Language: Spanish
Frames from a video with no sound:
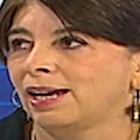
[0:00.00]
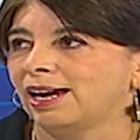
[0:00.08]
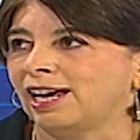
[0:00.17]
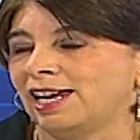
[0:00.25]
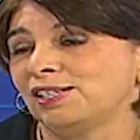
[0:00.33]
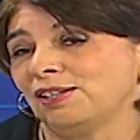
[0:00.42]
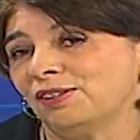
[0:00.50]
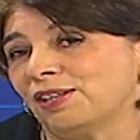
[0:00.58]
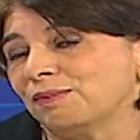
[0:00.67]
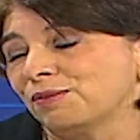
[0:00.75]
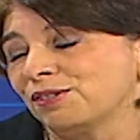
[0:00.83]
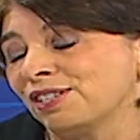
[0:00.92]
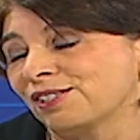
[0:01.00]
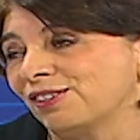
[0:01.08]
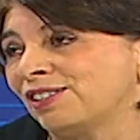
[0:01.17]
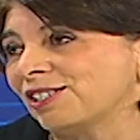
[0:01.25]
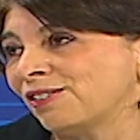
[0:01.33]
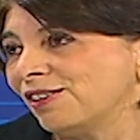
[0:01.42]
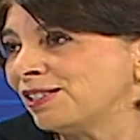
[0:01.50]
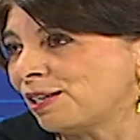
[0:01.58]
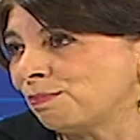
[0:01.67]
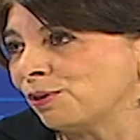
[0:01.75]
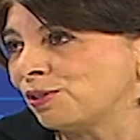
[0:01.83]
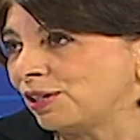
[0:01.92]
Es entre muchas otras
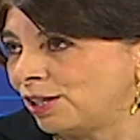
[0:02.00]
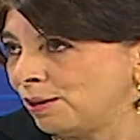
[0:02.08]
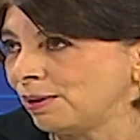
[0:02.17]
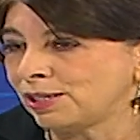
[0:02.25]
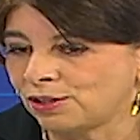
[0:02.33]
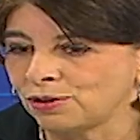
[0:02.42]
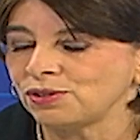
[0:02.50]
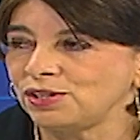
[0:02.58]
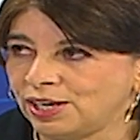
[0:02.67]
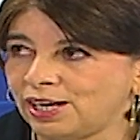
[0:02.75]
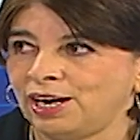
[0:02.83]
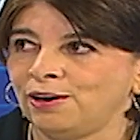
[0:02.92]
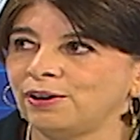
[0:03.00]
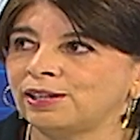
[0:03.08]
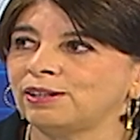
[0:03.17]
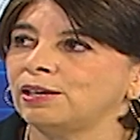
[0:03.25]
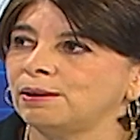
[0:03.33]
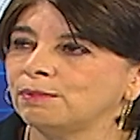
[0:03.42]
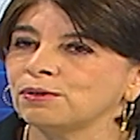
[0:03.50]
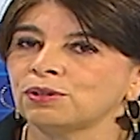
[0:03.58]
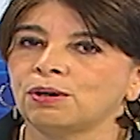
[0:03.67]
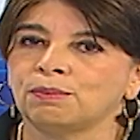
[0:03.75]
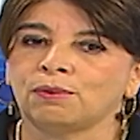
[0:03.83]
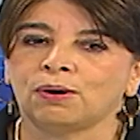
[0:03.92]
cosas positivas que yo sí creo que tenemos
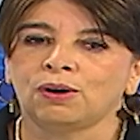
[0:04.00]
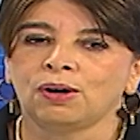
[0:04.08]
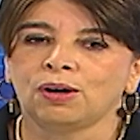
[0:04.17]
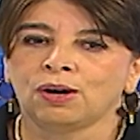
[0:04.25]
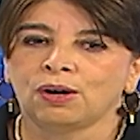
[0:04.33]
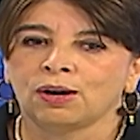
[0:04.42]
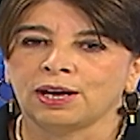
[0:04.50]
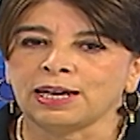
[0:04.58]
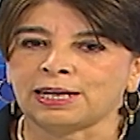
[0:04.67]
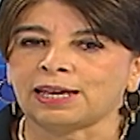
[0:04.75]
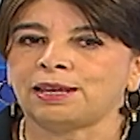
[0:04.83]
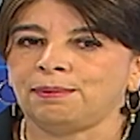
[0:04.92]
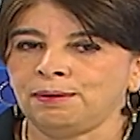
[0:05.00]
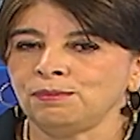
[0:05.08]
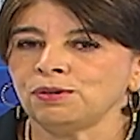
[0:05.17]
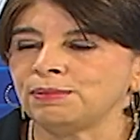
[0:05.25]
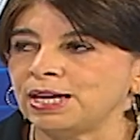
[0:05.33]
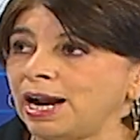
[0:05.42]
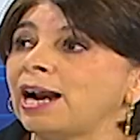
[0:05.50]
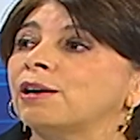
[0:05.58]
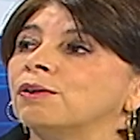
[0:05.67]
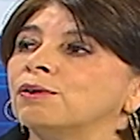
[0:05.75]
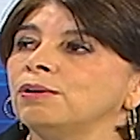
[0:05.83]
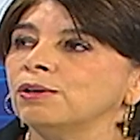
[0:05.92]
como y que debemos mirar,
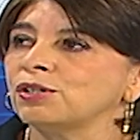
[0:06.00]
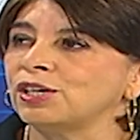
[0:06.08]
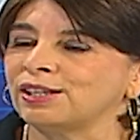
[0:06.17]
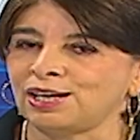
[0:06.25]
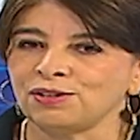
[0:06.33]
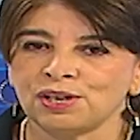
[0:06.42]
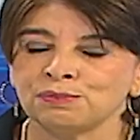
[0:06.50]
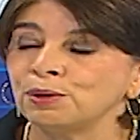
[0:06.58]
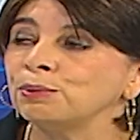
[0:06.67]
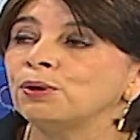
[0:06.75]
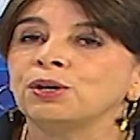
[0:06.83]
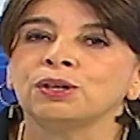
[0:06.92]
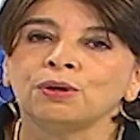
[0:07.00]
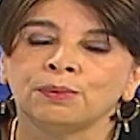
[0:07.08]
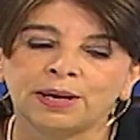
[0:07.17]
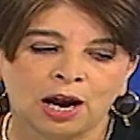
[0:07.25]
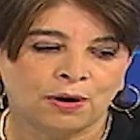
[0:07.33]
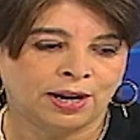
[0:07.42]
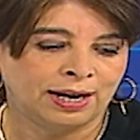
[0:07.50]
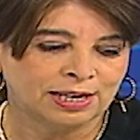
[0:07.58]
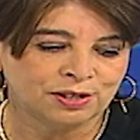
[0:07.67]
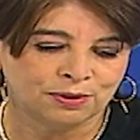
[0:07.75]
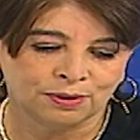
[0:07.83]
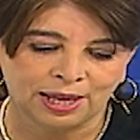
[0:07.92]
¿no? Los quiteños es muy bonito ver ahora en la
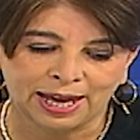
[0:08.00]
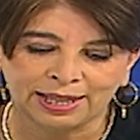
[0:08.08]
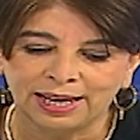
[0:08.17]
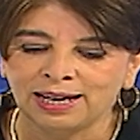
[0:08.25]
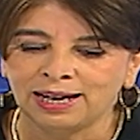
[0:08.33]
ciudad